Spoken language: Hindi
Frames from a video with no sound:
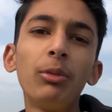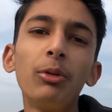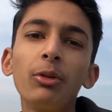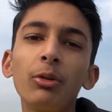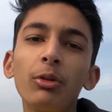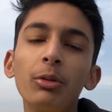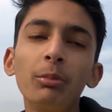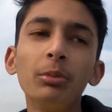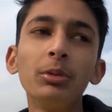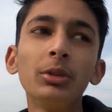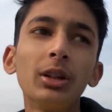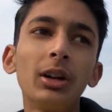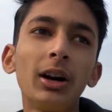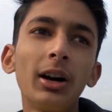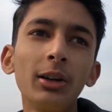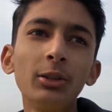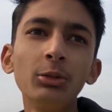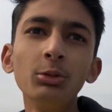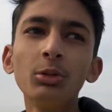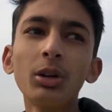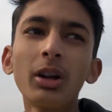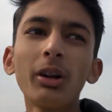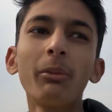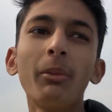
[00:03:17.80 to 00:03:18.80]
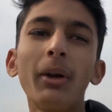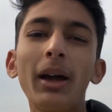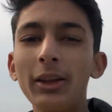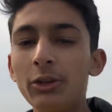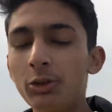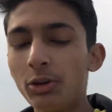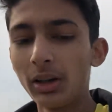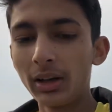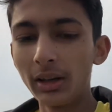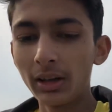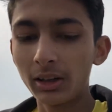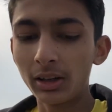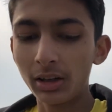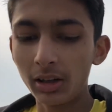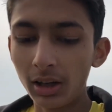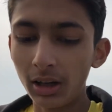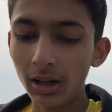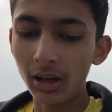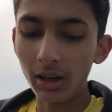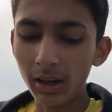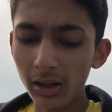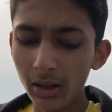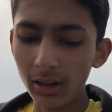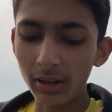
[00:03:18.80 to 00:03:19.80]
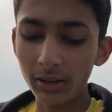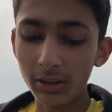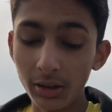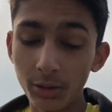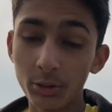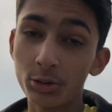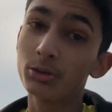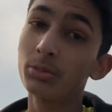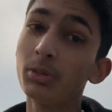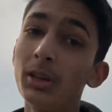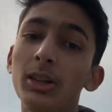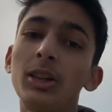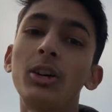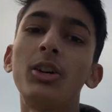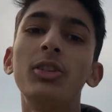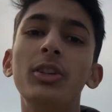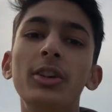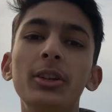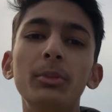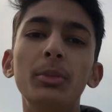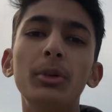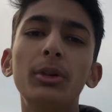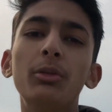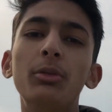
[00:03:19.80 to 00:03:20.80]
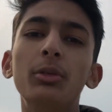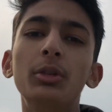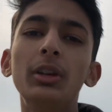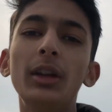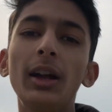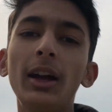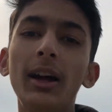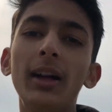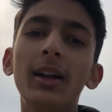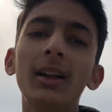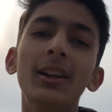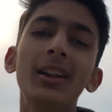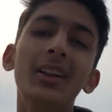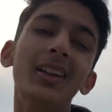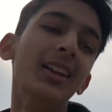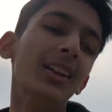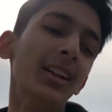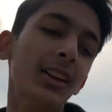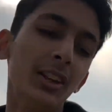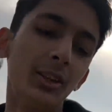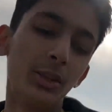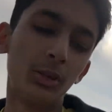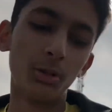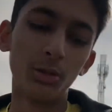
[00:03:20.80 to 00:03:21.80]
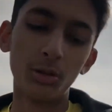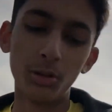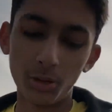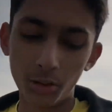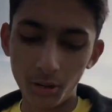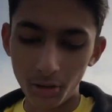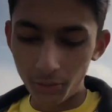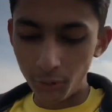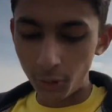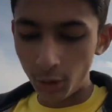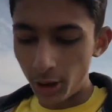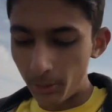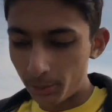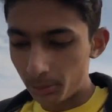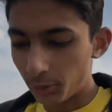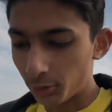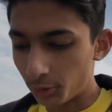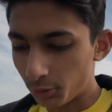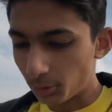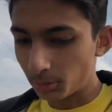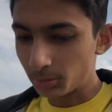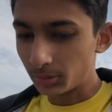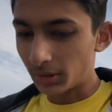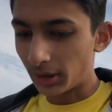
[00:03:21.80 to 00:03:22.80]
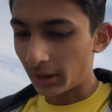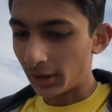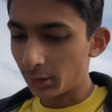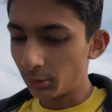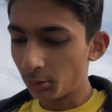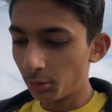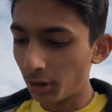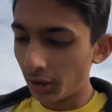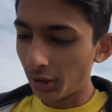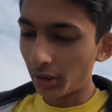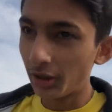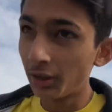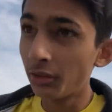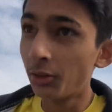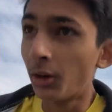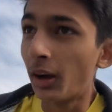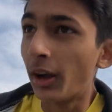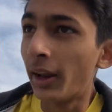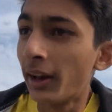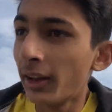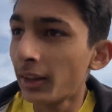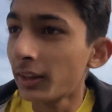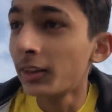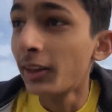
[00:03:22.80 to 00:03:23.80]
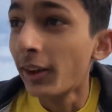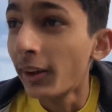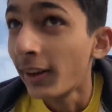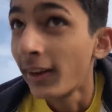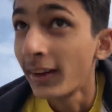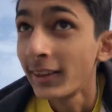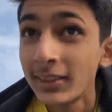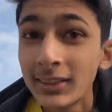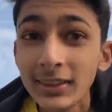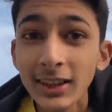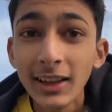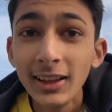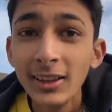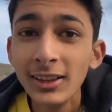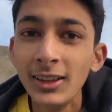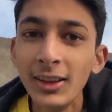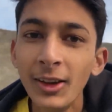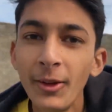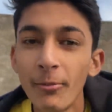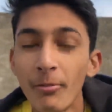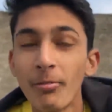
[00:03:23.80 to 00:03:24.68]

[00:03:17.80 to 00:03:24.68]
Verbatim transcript: लोगों को बता दूं कि मैं जो है ना क्या अनाउंसमेंट कॉलेज में हुई है तो वो आप लोगों को बता दूं कि जो है ना दरअसल